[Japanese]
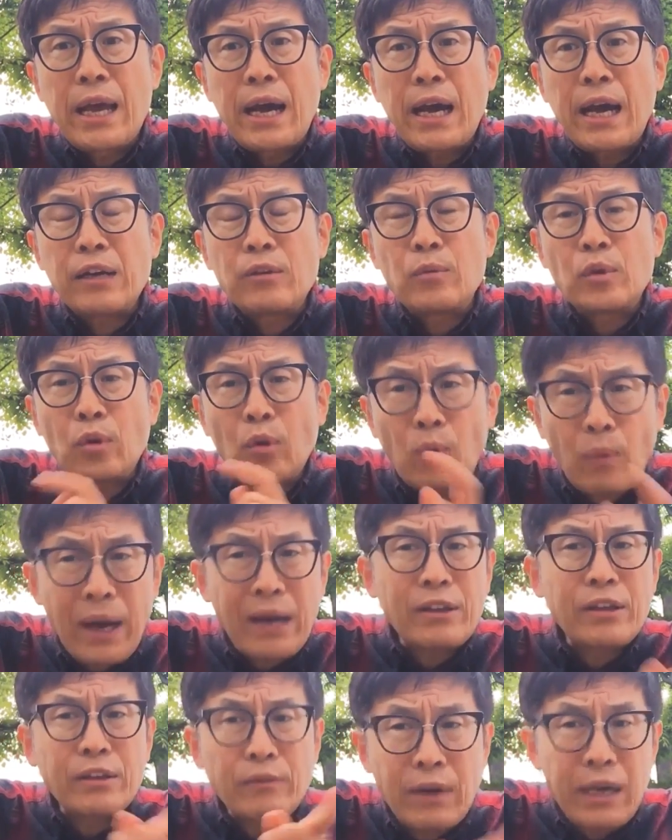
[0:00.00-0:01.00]
あるものを
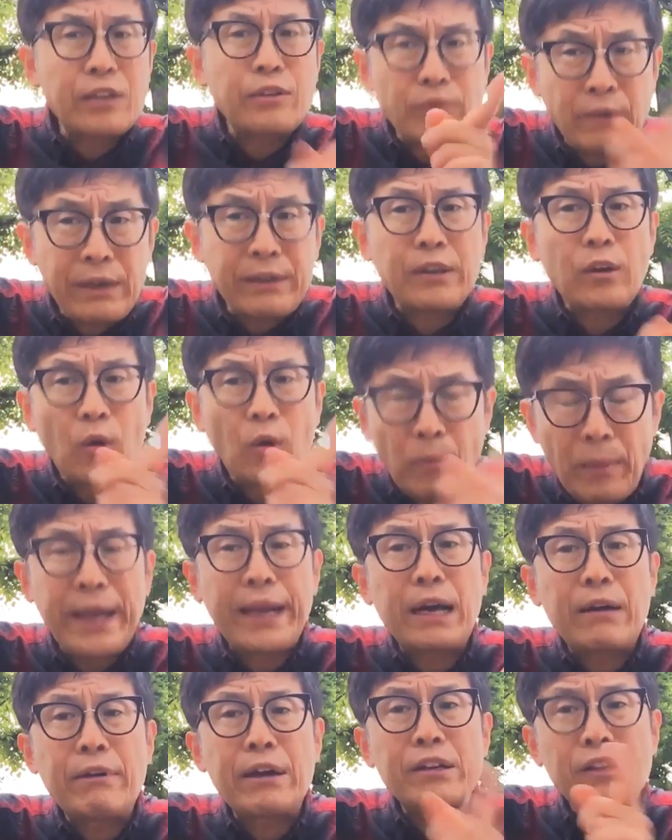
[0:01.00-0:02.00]
悪い悪い悪い、お
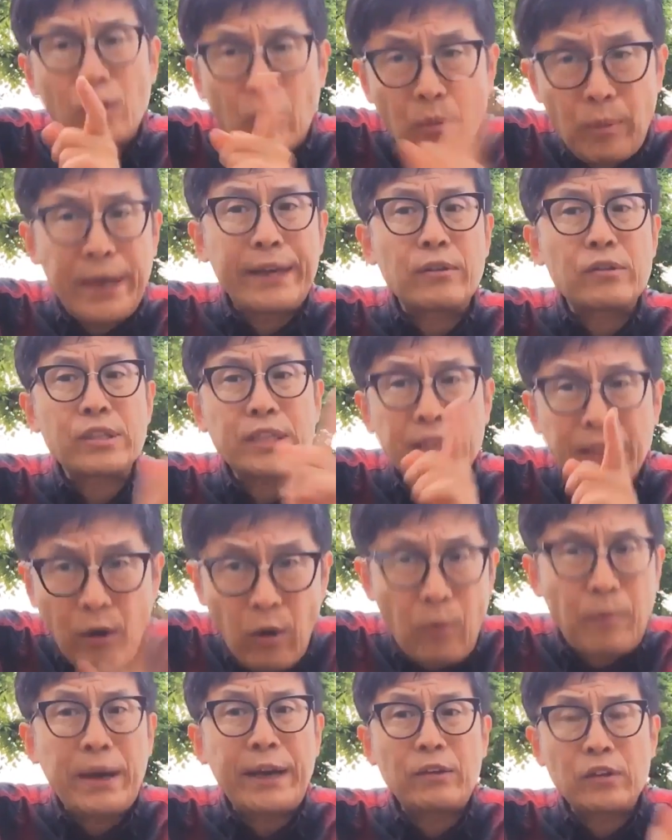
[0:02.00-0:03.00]
前が悪い、お前のせいだ、
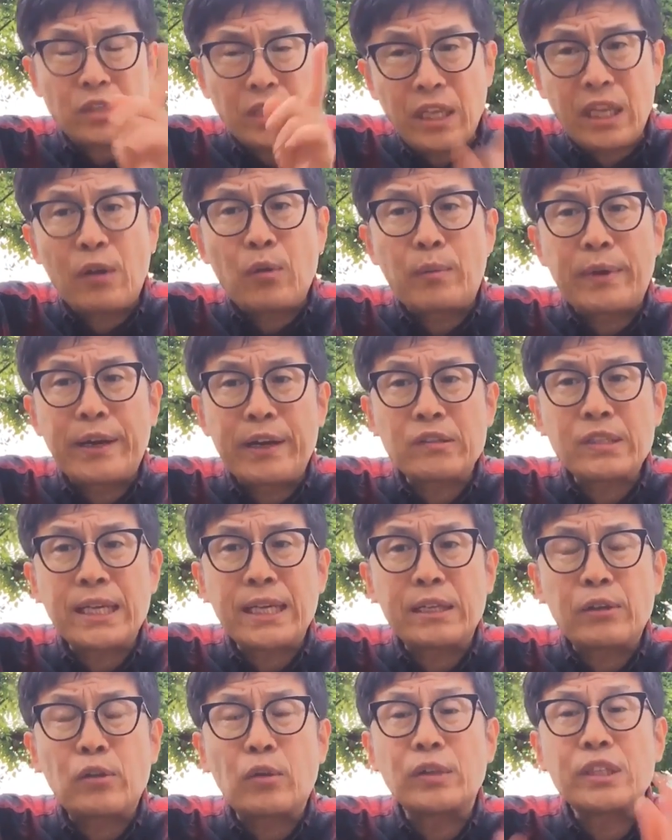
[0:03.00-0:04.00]
お前のせいだ、お前のせい
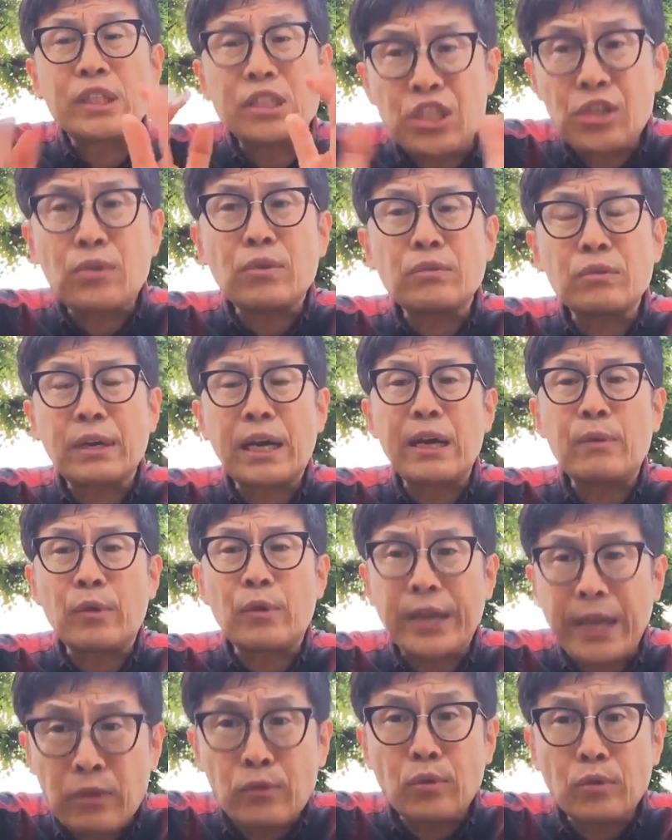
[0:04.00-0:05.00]
だと1億回
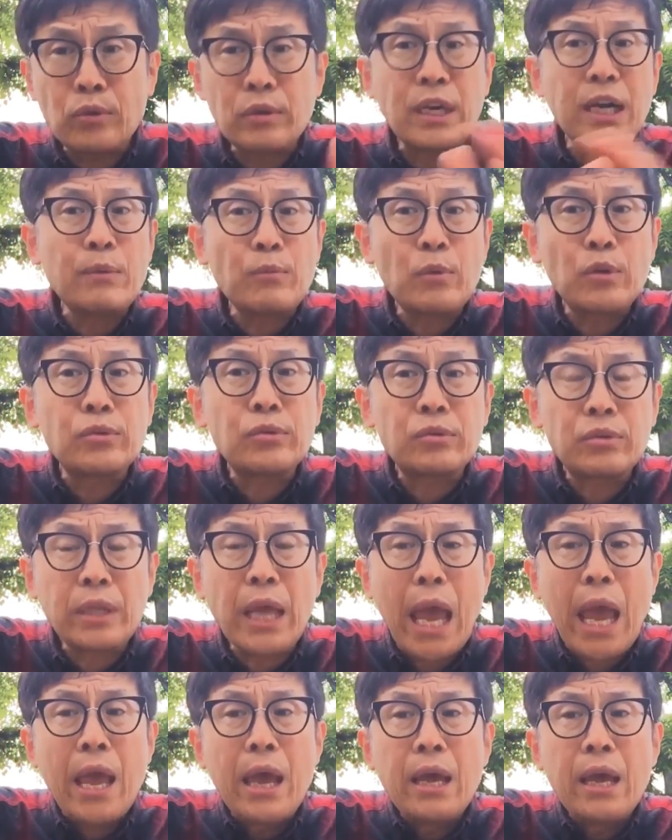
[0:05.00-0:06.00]
も100億回も言っ
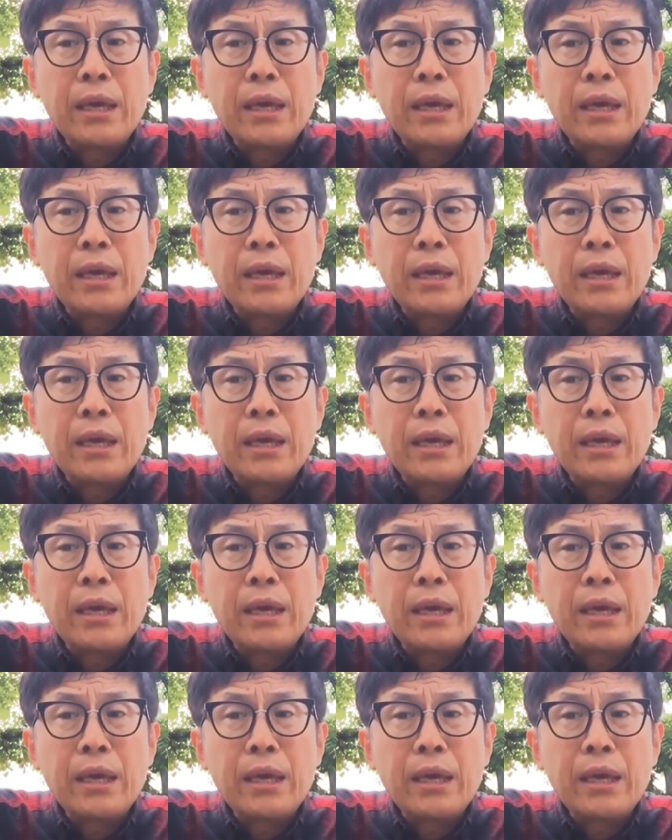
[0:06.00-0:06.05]
て